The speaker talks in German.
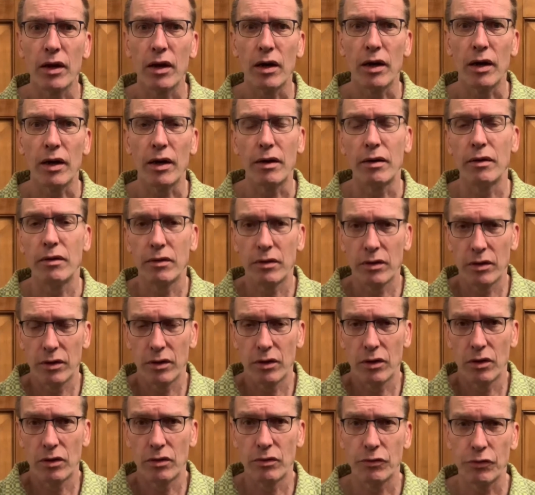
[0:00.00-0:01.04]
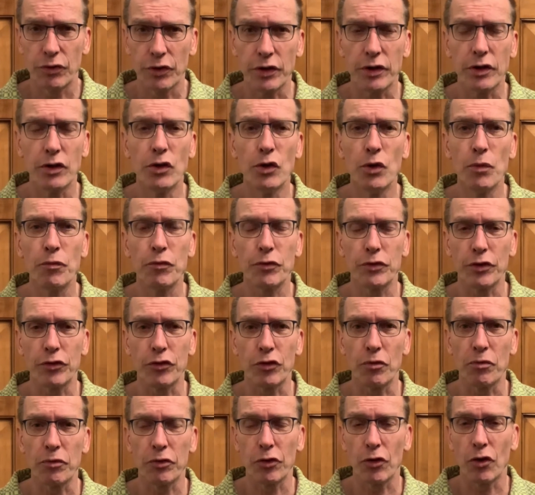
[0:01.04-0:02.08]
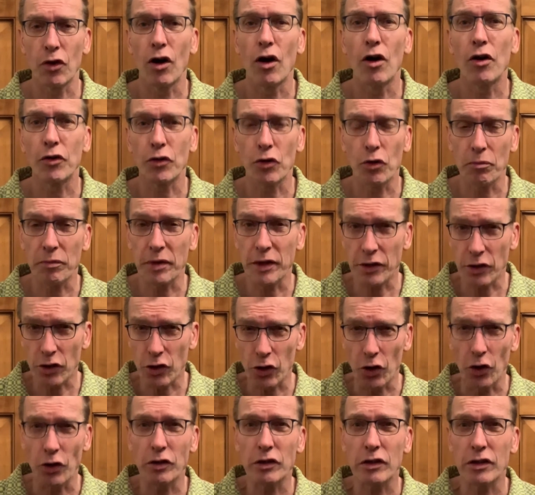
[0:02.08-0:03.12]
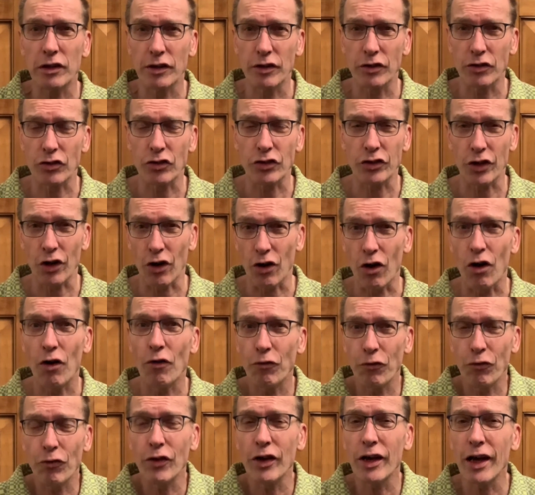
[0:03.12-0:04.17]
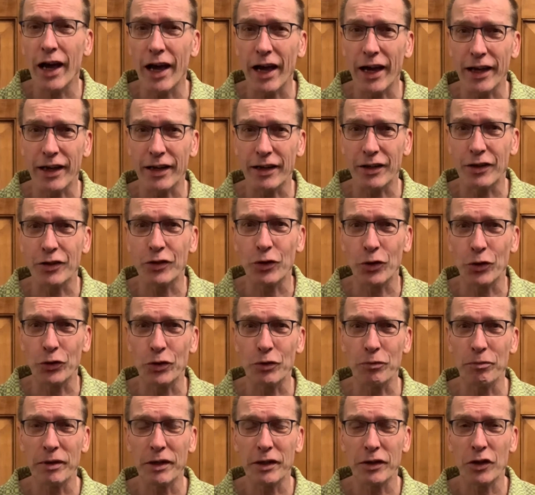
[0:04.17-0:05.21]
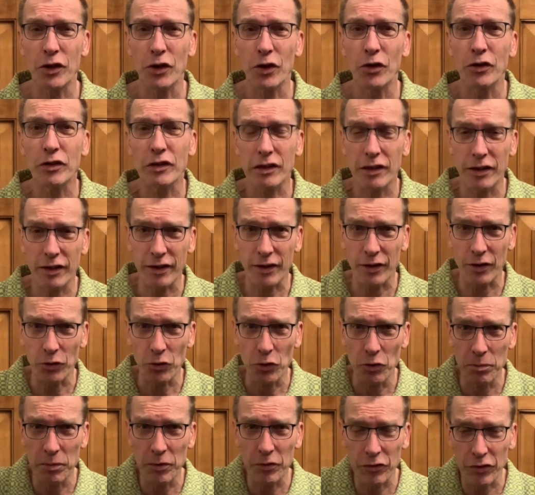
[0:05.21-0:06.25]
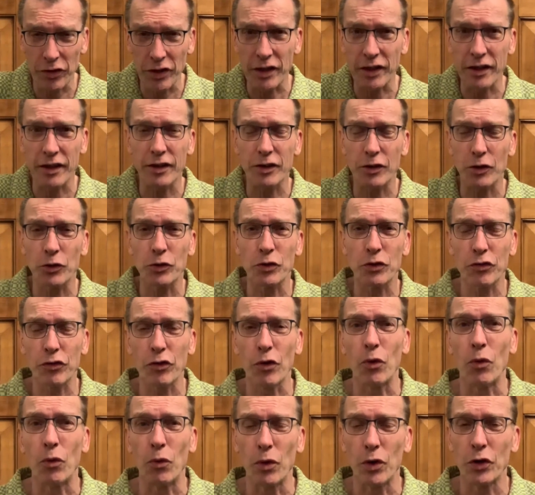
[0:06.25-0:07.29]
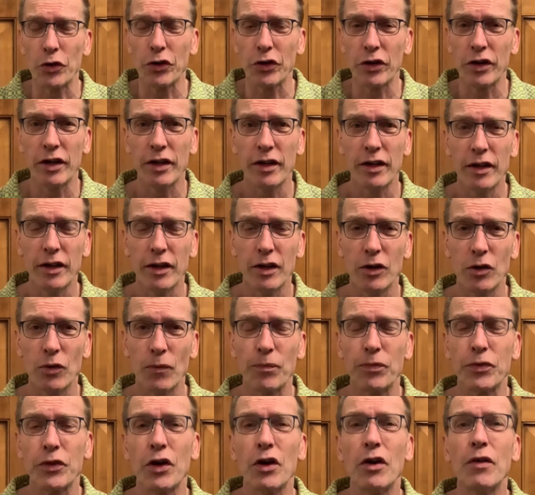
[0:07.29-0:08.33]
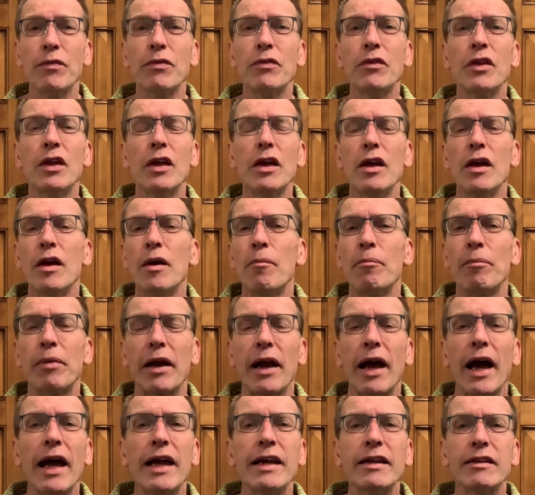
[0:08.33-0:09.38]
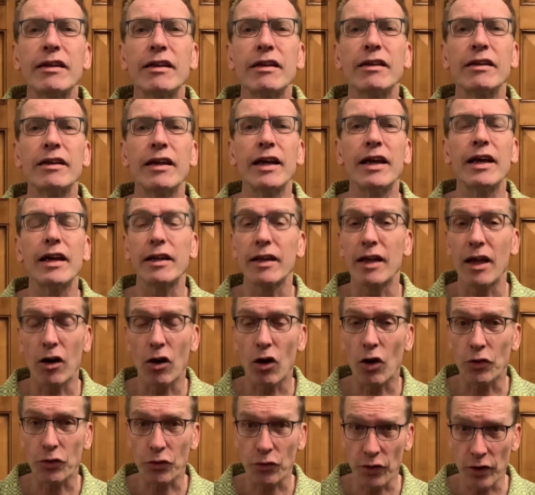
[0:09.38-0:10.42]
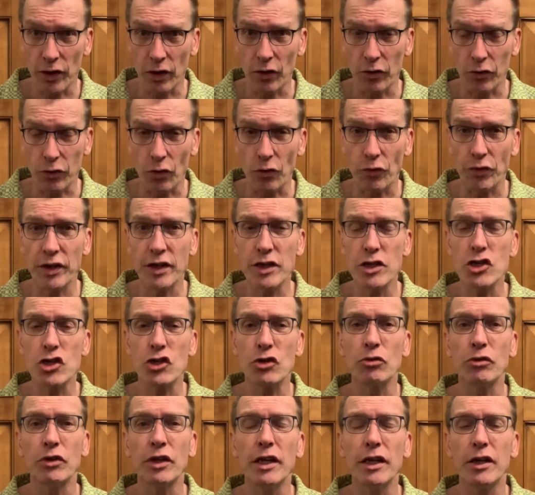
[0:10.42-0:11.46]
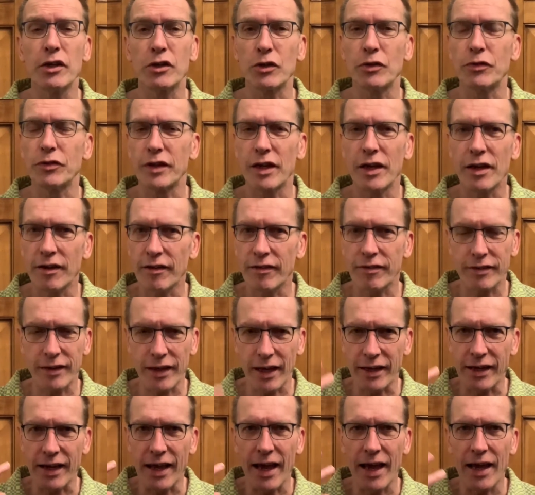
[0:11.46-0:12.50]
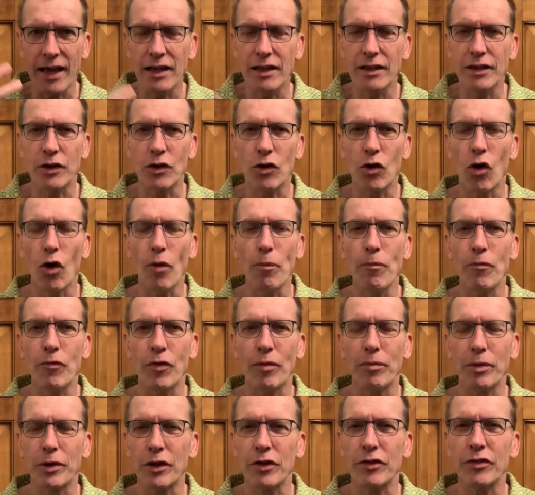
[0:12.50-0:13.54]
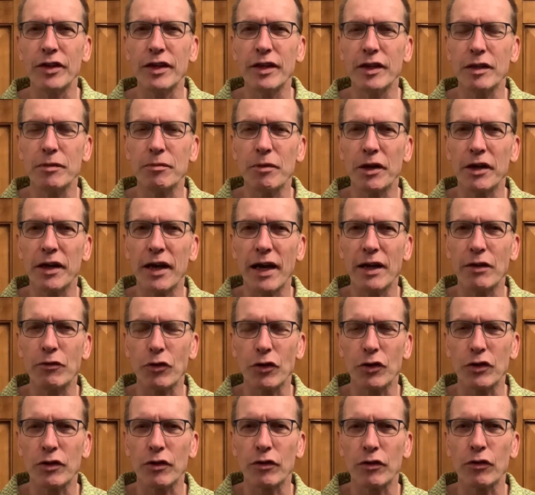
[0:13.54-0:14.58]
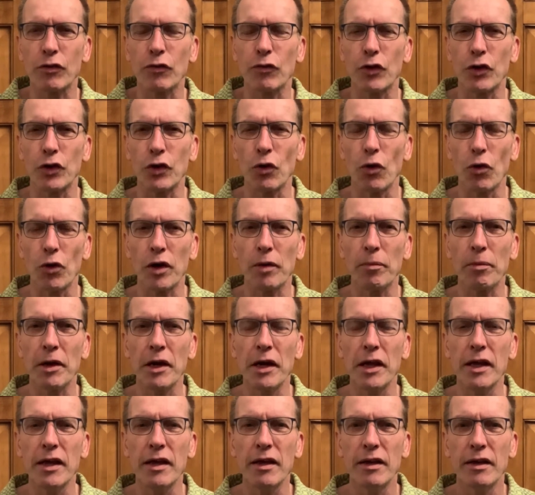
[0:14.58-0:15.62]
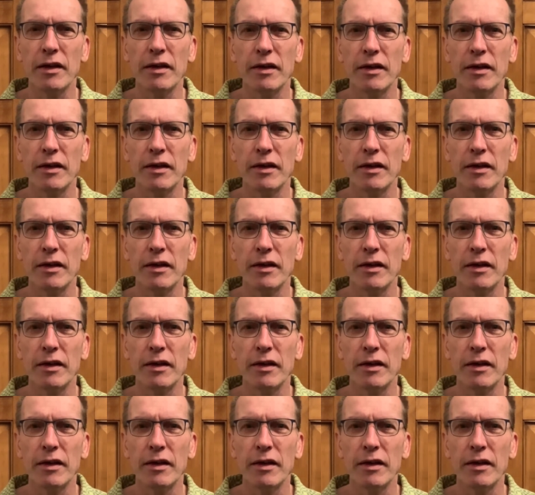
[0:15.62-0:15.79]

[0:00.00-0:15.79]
Äh, verknüpft also sogar noch mit göttlicher Strafe eigentlich oder mit göttlicher Übersicht oder so, oder? Und dann breitet der, der hat Philosophie studiert und der ist ein heller Kopf, aber da sieht man einfach das Verdorbene,